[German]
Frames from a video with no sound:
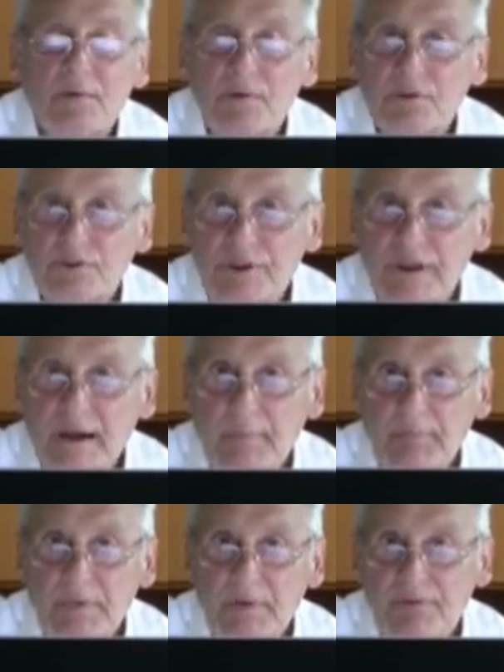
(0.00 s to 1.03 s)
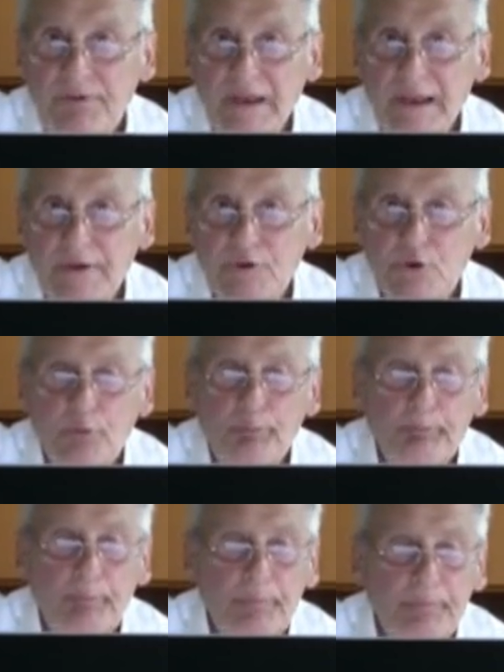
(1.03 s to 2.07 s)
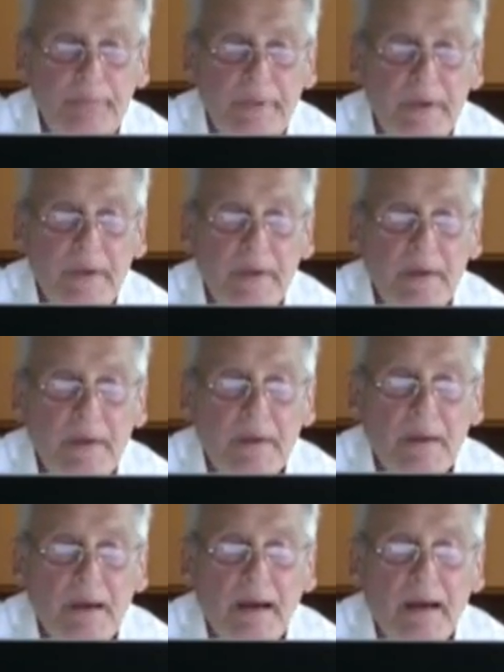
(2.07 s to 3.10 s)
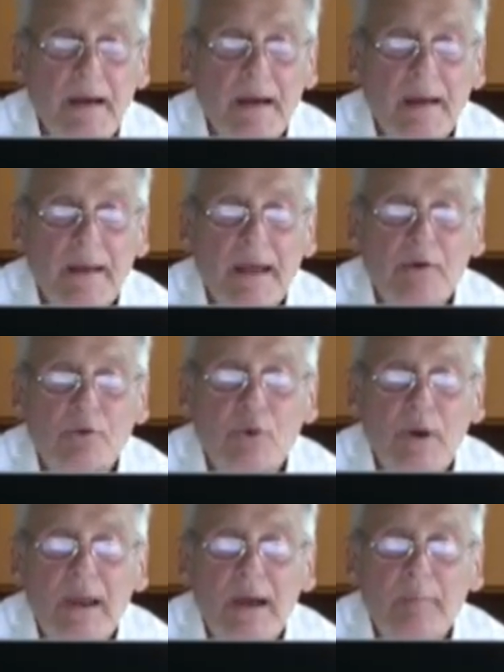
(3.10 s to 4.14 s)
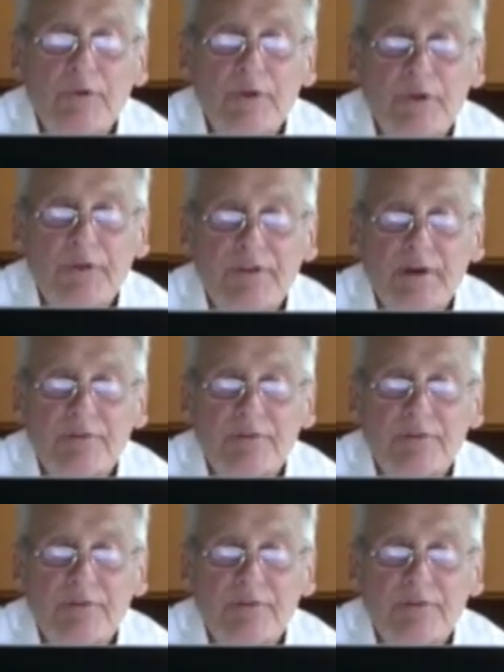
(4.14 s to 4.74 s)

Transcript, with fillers: China Philanthropen. Eine aktuell am Donnerstag